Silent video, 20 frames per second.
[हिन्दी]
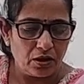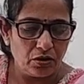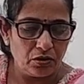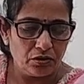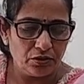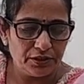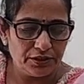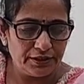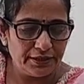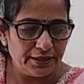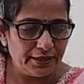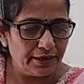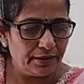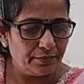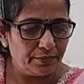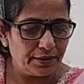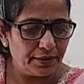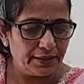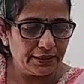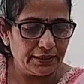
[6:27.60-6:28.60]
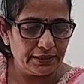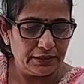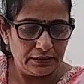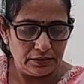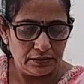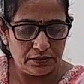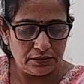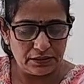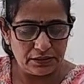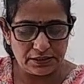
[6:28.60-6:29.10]
और ये हमारा
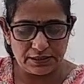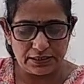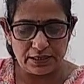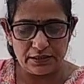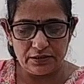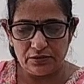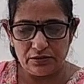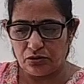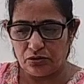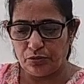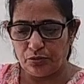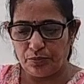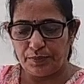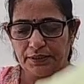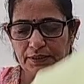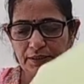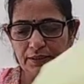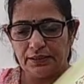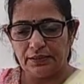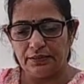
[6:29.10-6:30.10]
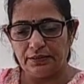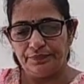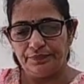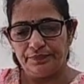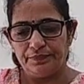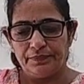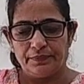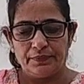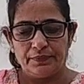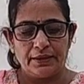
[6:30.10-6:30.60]
इसका दुपट्टा
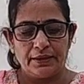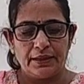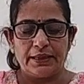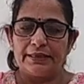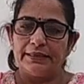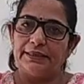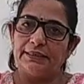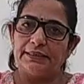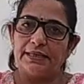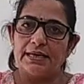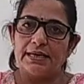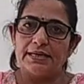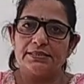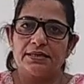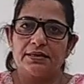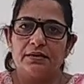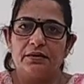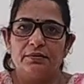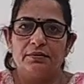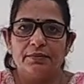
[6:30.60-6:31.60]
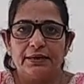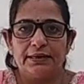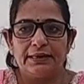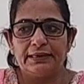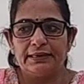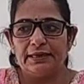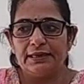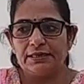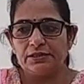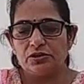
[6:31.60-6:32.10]
ये था आज का हमारा
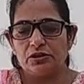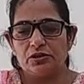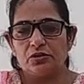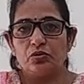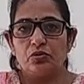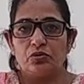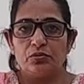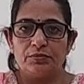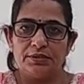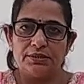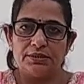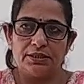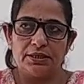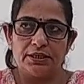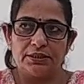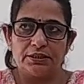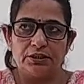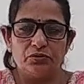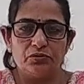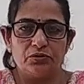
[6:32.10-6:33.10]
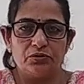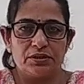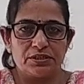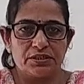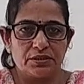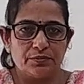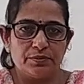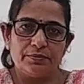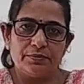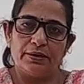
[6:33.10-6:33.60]
कलेक्शन उम्मीद करती हूँ कि
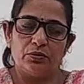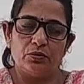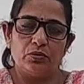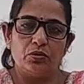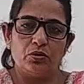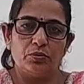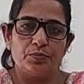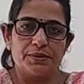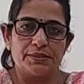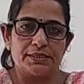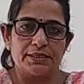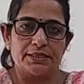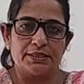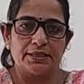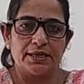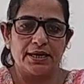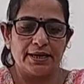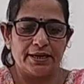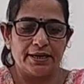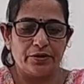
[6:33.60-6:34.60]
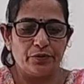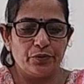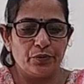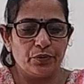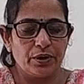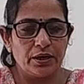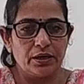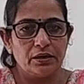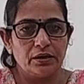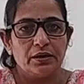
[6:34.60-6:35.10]
सभी बहनों को पसंद आया
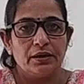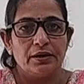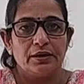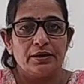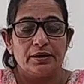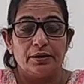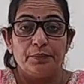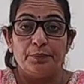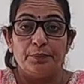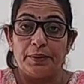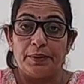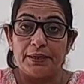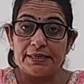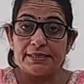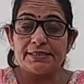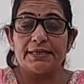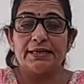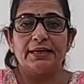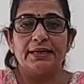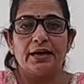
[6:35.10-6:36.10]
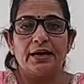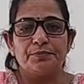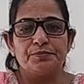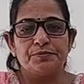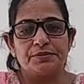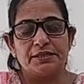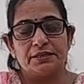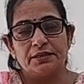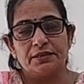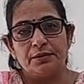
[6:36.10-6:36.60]
होगा प्लीज़ अगर आप
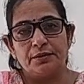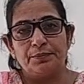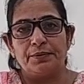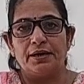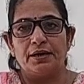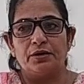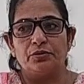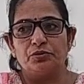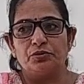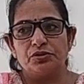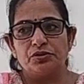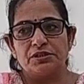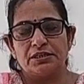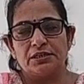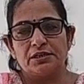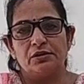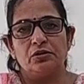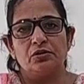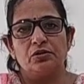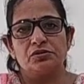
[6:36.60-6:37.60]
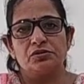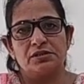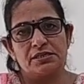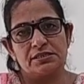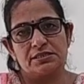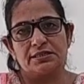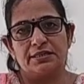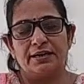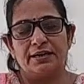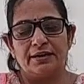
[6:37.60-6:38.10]
चैनल पर आओ तो चैनल को
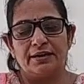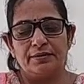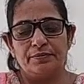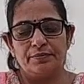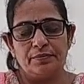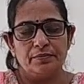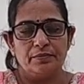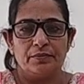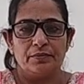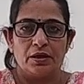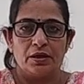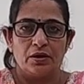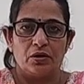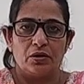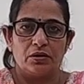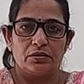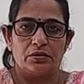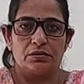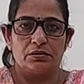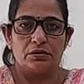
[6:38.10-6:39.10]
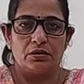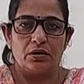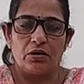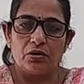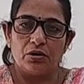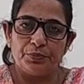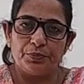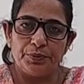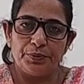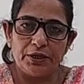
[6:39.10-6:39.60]
सब्सक्राइब
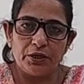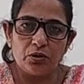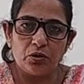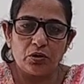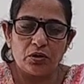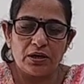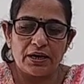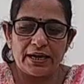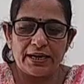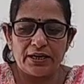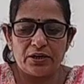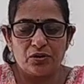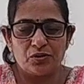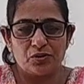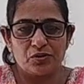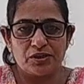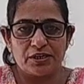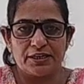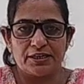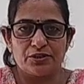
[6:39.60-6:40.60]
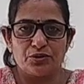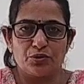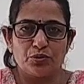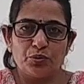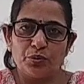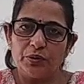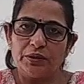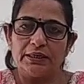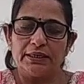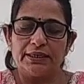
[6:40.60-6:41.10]
और वीडियो को लाइक और शेयर
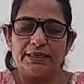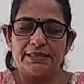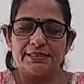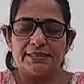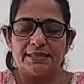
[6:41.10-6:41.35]
ज़रूर करके